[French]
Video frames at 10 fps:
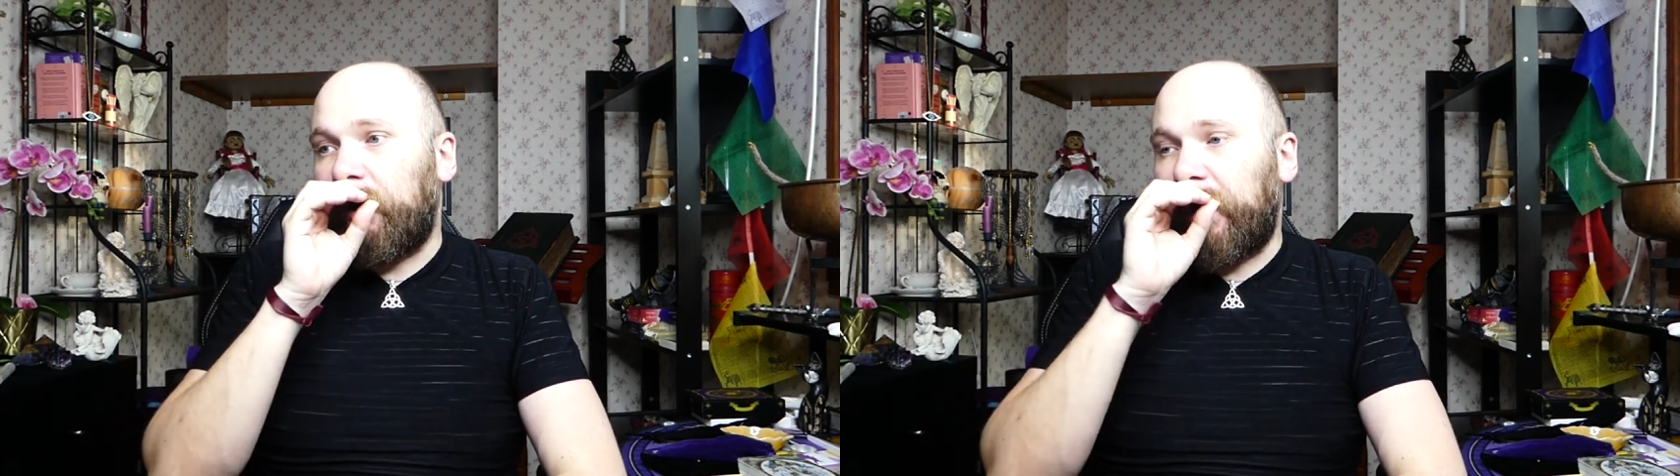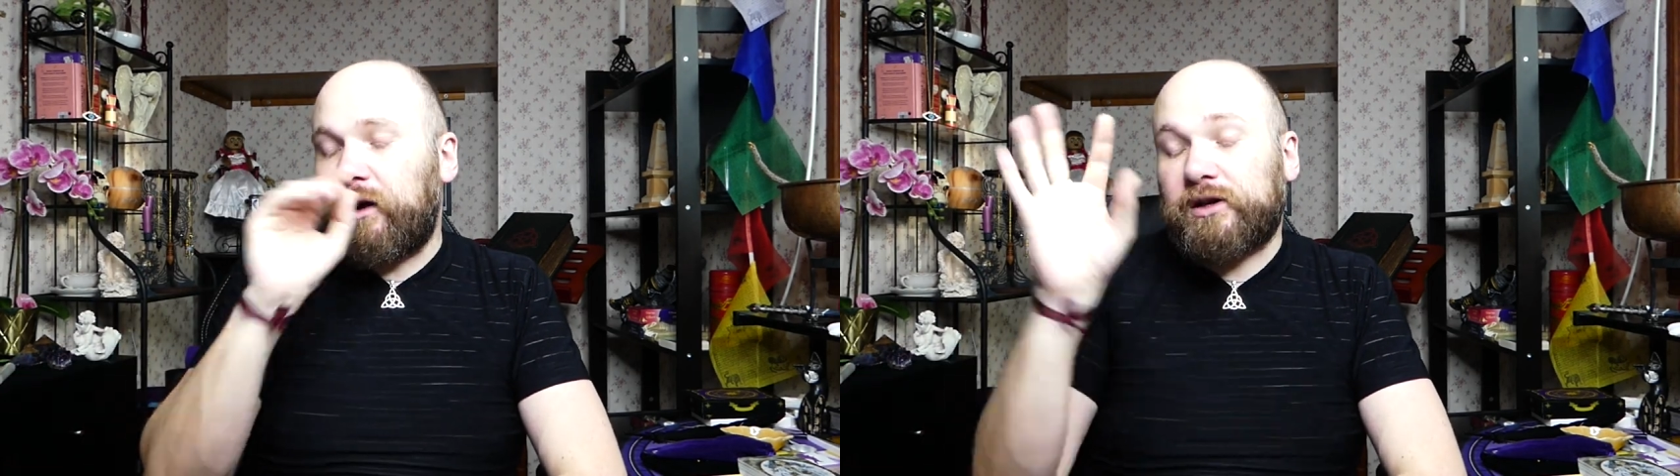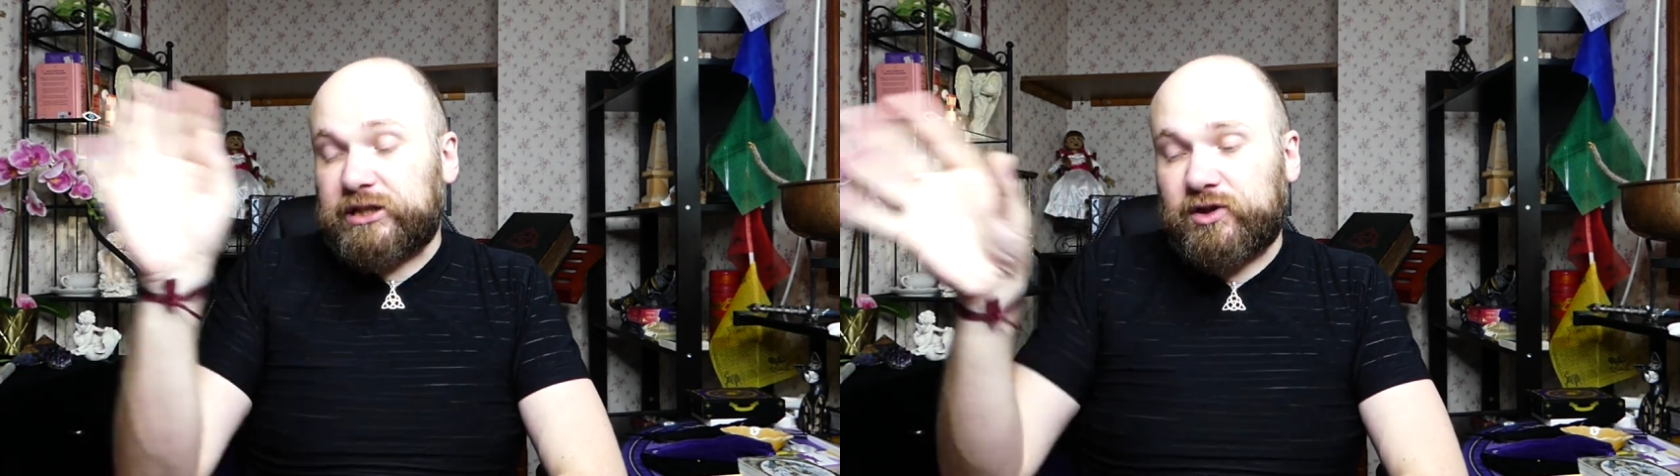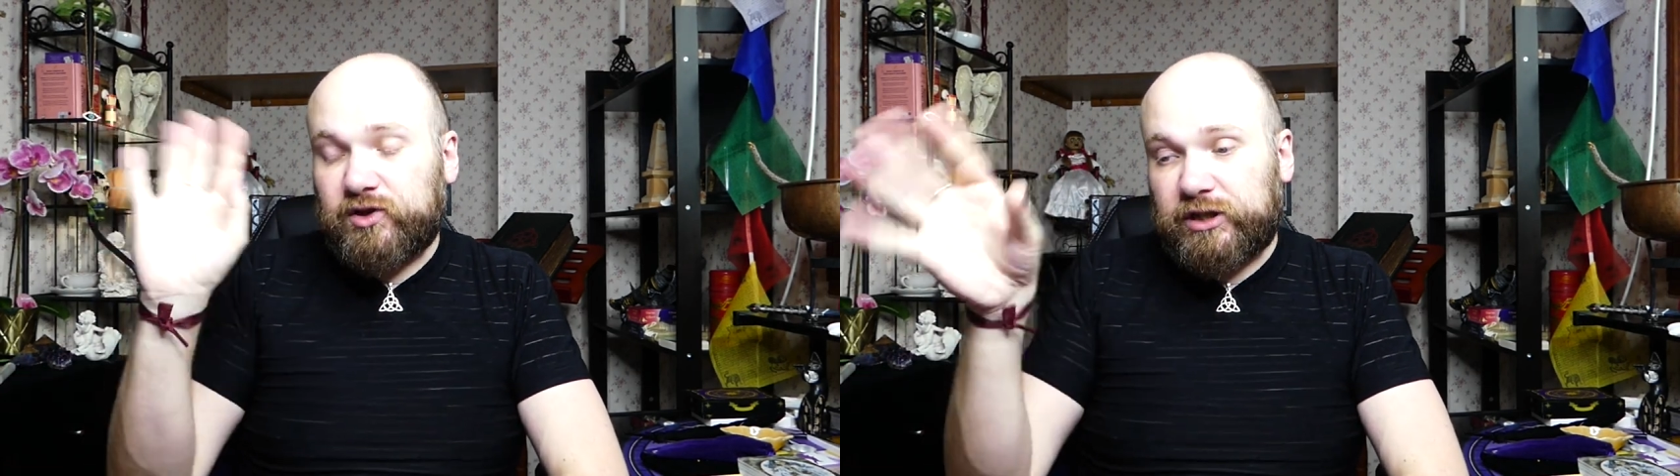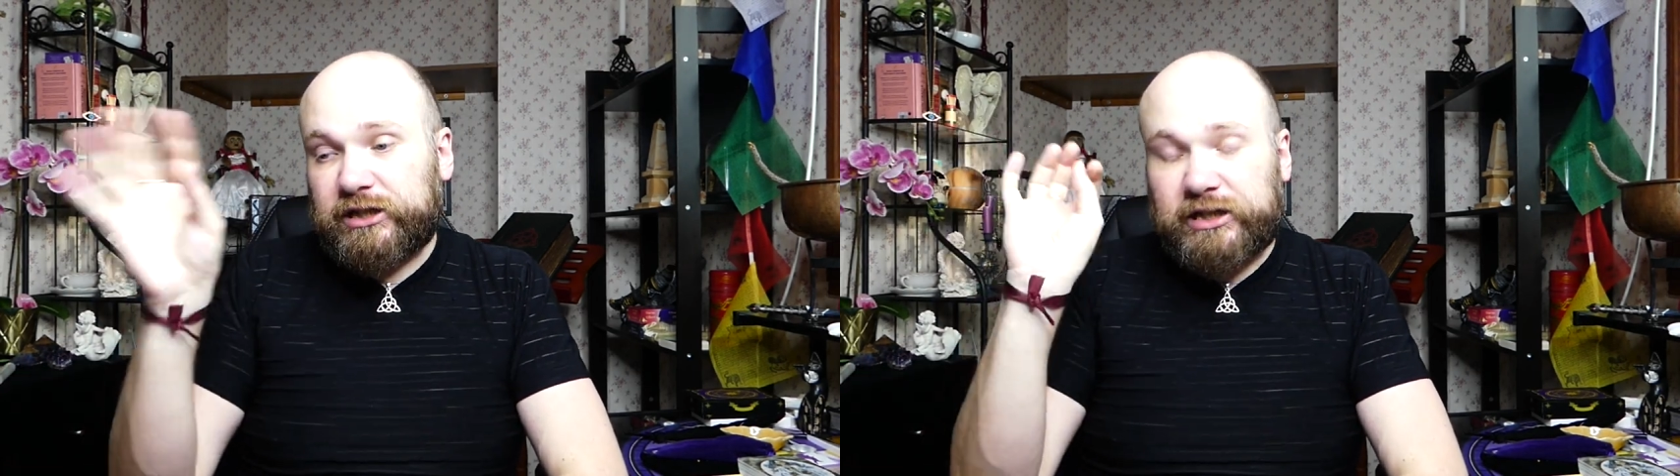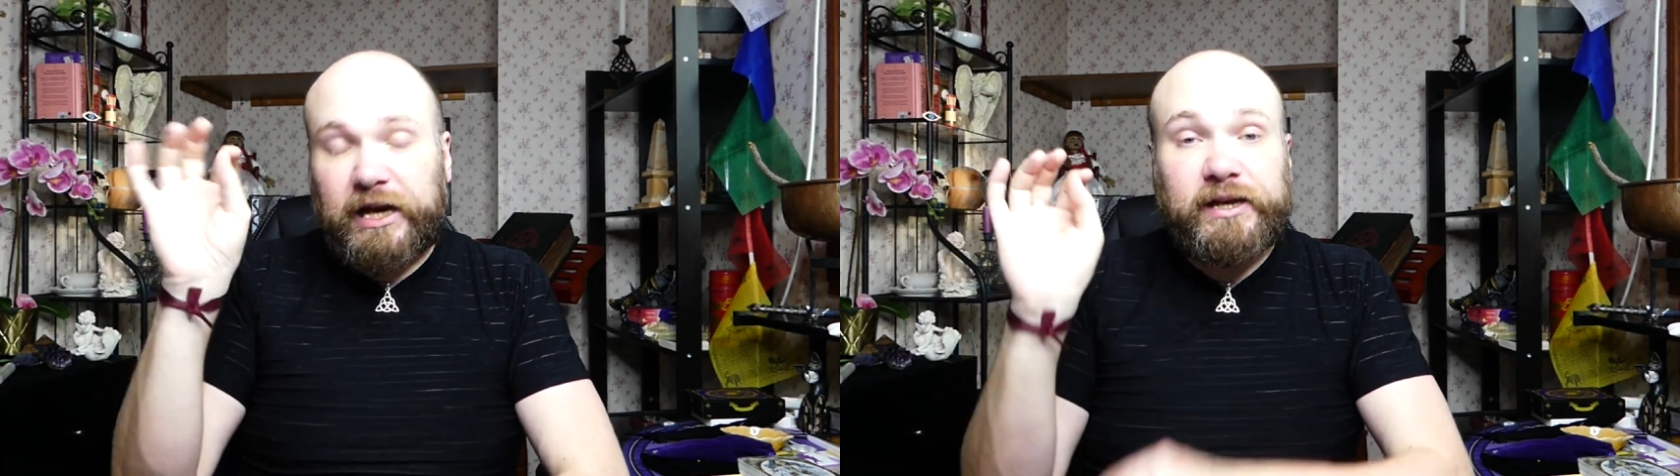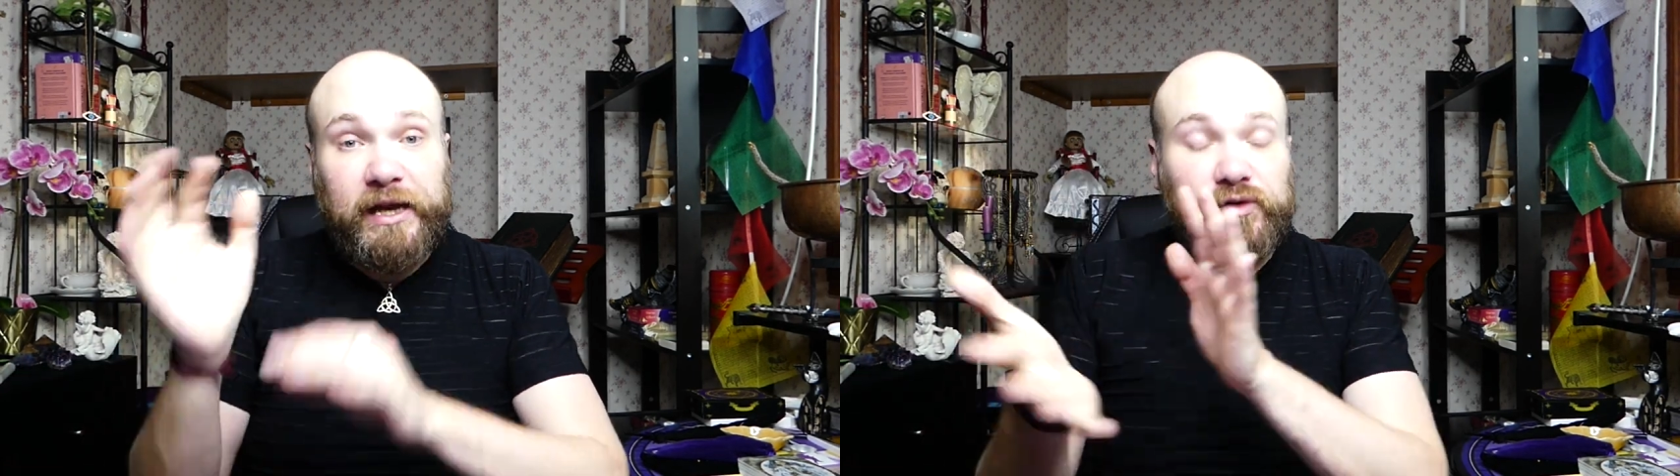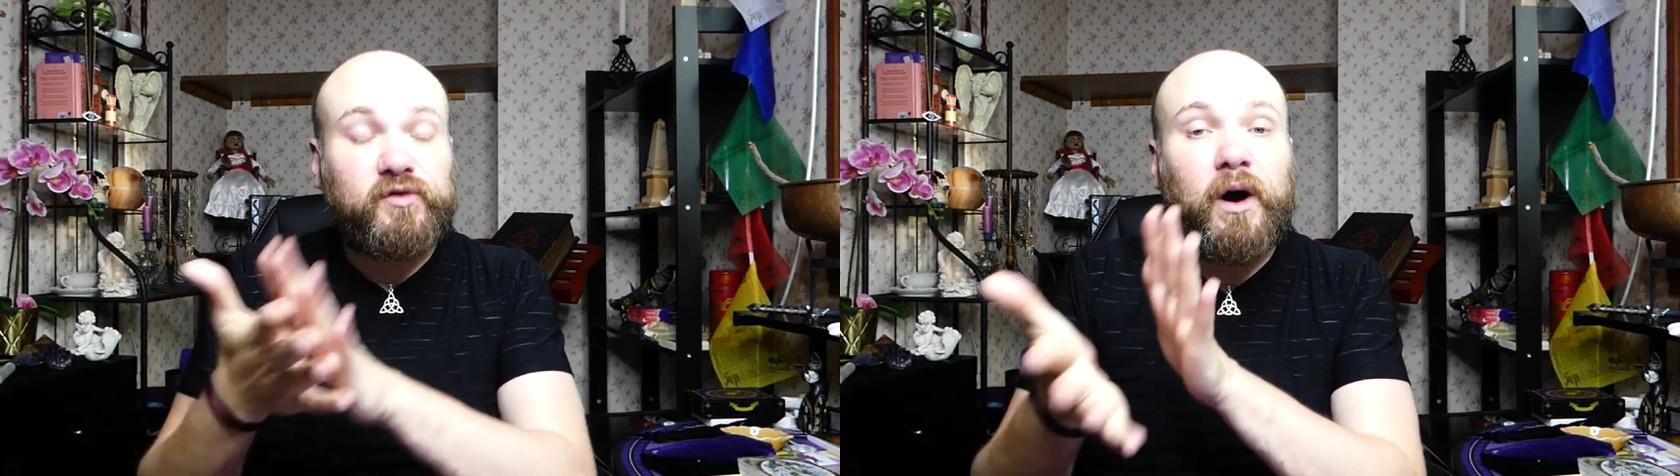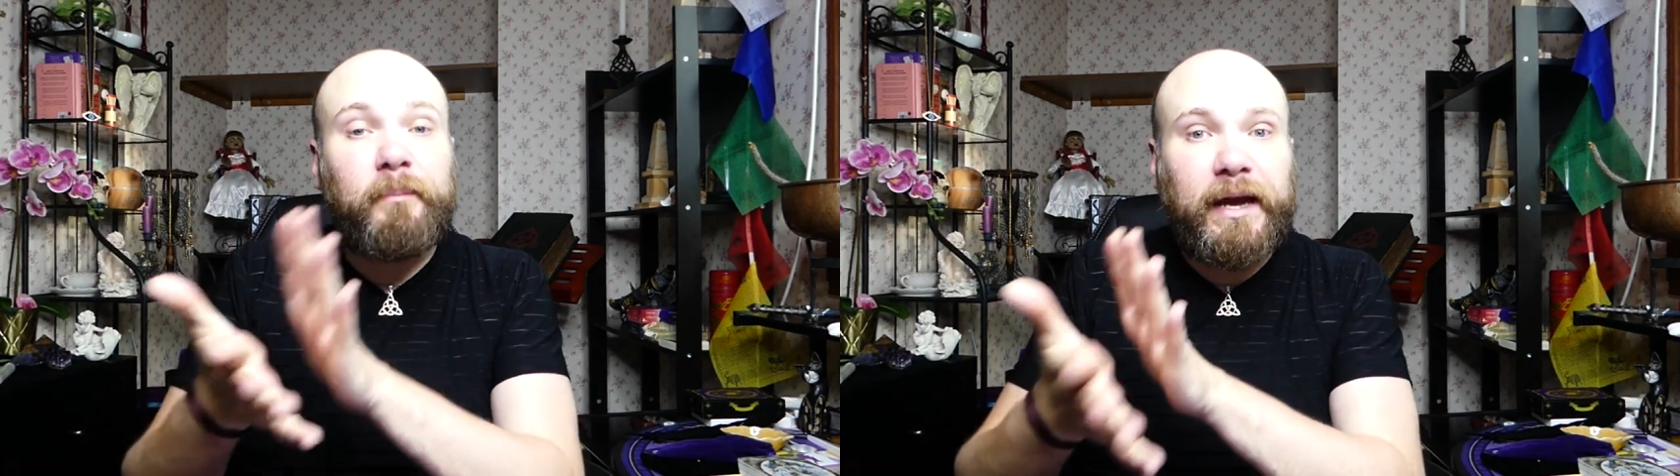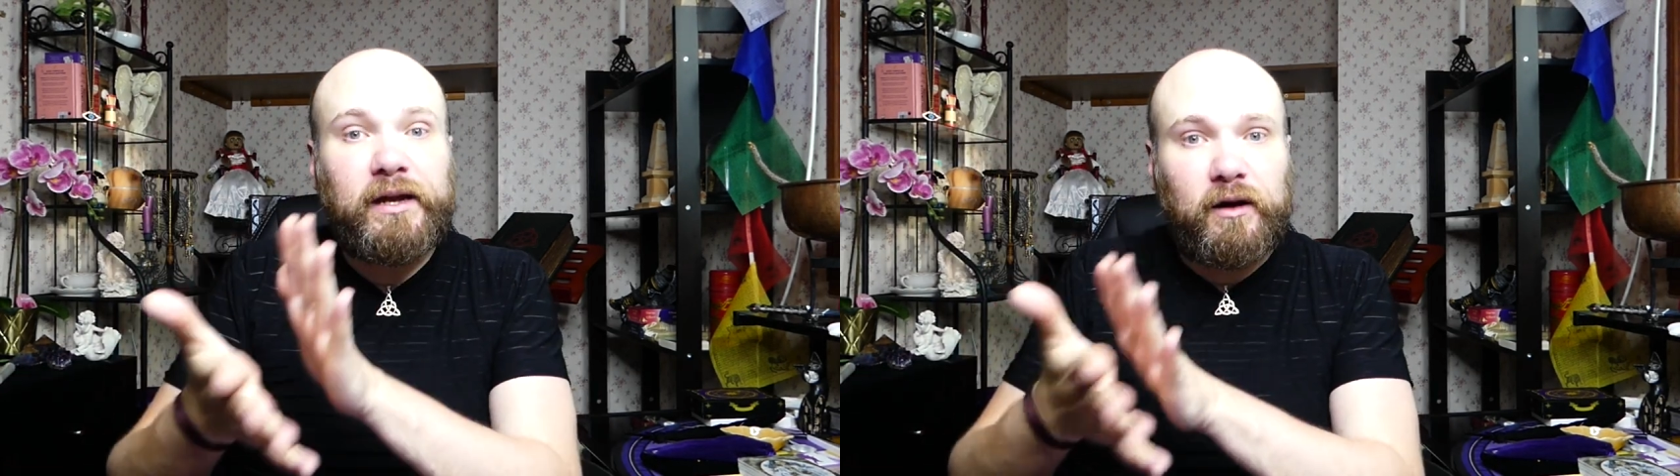alors, il y a, y a deux trois
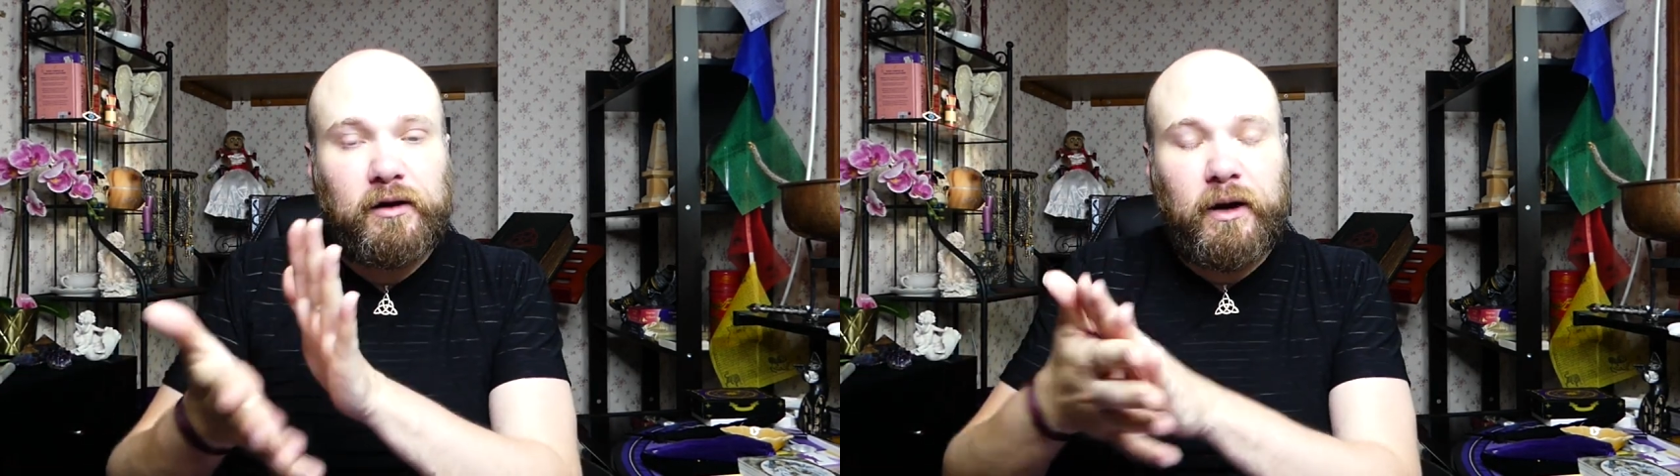mails hein,